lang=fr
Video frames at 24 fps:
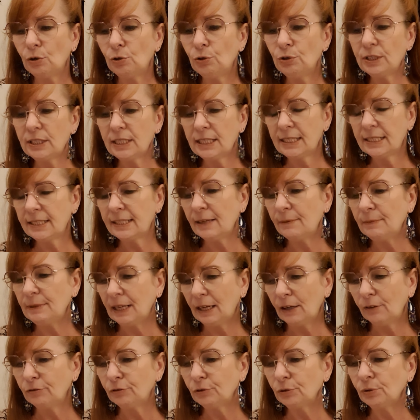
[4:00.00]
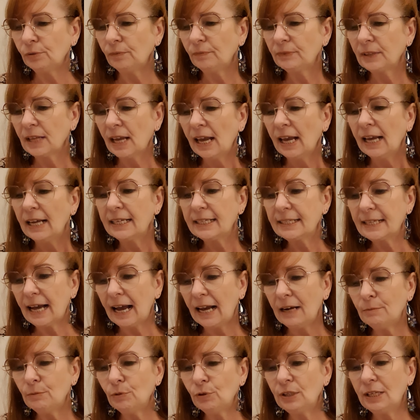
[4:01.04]
le système nerveux,
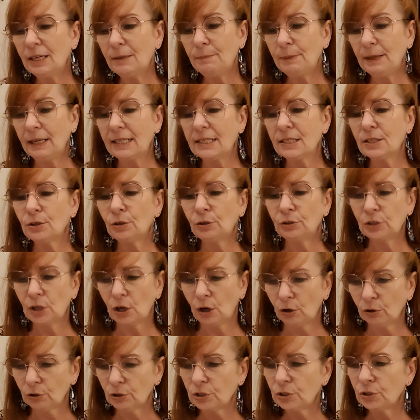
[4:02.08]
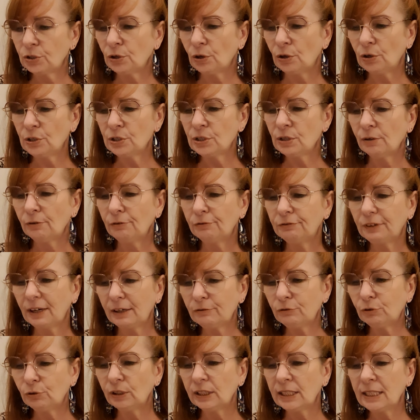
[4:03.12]
calme les personnes anxieuses,
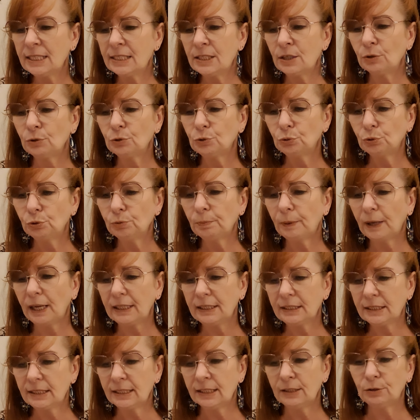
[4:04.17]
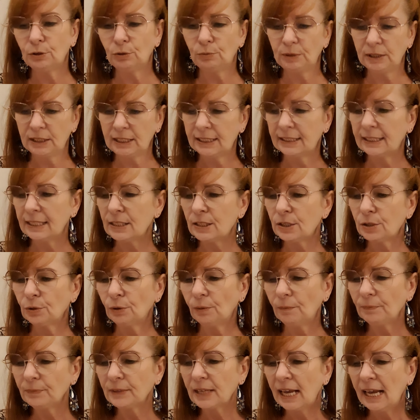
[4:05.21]
favorise toute pratique de
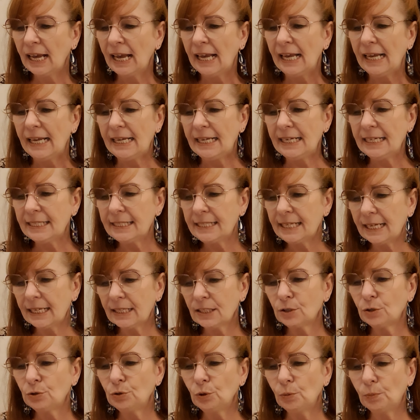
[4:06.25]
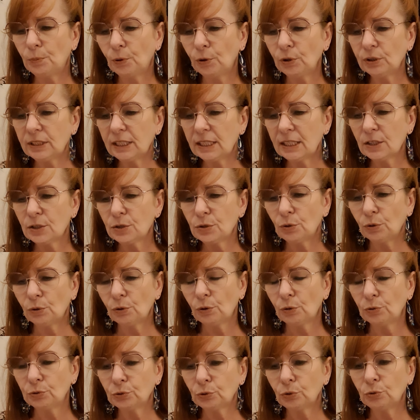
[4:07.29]
méditation exerce une protection
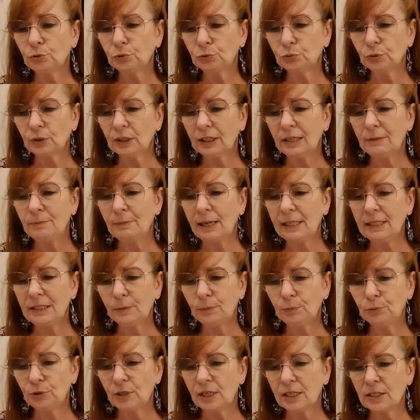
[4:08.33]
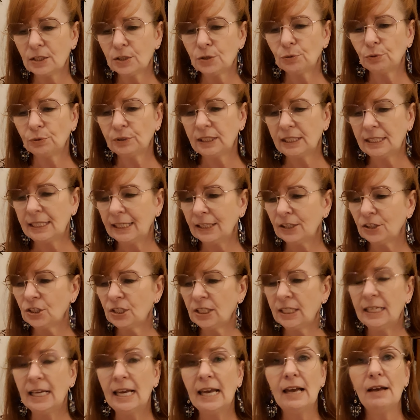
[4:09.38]
contre toutes les manipulations
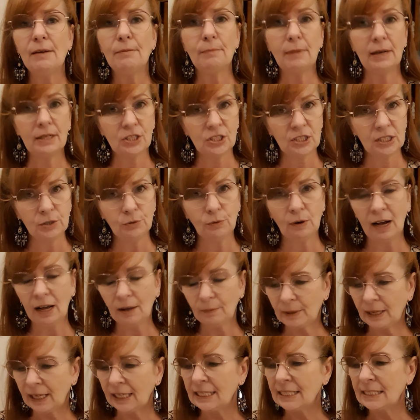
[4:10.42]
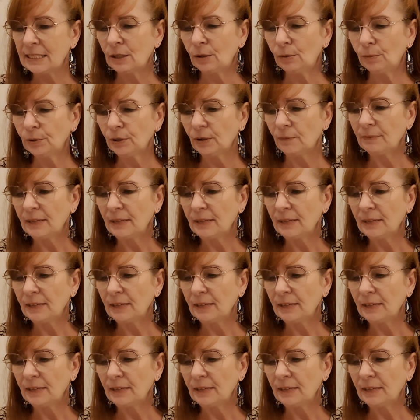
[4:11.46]
d'énergie, magie noire par exemple,